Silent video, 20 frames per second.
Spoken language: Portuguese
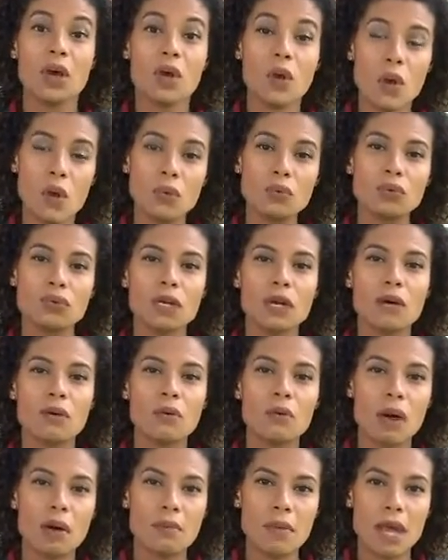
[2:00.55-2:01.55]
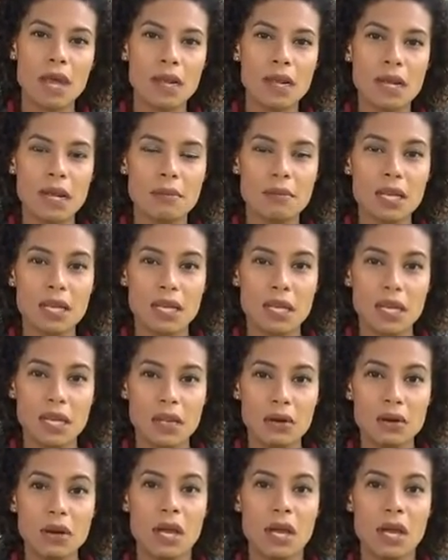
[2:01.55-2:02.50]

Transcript: contra o América Mineiro